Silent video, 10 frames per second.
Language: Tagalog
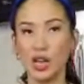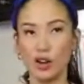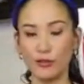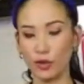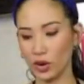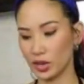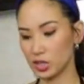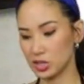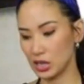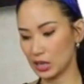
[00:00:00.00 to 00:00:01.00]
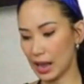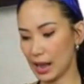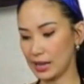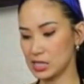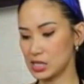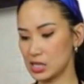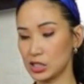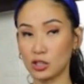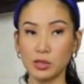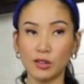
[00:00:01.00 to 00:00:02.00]
of course it has
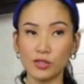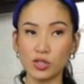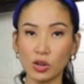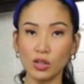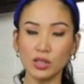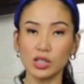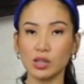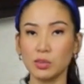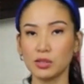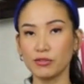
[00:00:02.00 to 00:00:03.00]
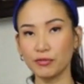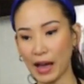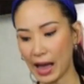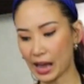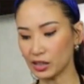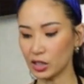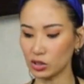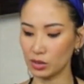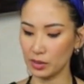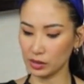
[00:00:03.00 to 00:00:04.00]
little bit of salt, little bit of fat,
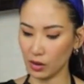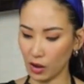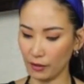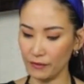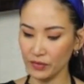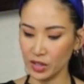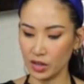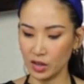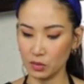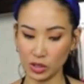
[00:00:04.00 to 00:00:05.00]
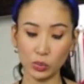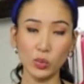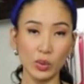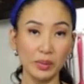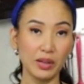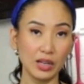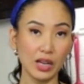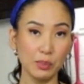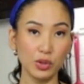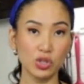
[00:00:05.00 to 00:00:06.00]
little bit of if we will
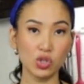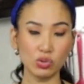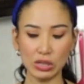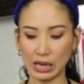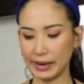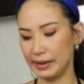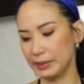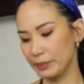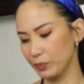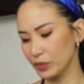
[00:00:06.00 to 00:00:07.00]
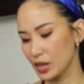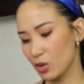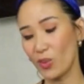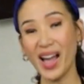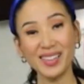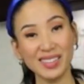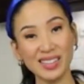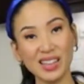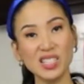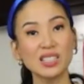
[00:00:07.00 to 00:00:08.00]
put sugar. But
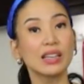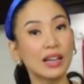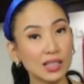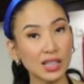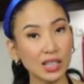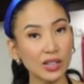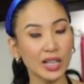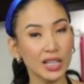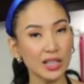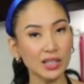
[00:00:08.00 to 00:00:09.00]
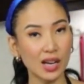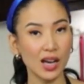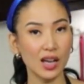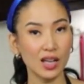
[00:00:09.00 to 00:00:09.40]
is it healthier than the